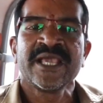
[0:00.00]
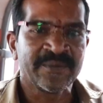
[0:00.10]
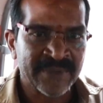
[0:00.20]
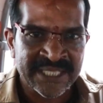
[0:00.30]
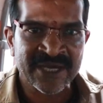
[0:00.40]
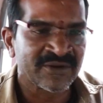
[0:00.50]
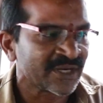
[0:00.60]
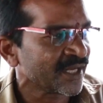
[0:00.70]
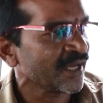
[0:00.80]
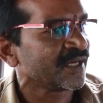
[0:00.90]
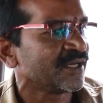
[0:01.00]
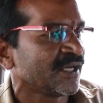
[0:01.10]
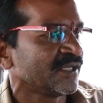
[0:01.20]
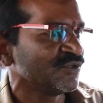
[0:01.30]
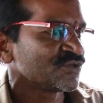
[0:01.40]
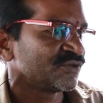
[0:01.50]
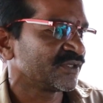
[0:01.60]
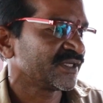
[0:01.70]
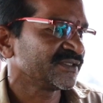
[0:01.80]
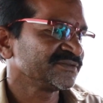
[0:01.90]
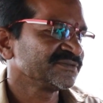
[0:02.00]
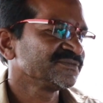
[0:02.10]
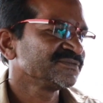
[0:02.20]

ఇక మేధావులు ఉన్నారో వాళ్ళు వాళ్ళు చూసుకుంటారు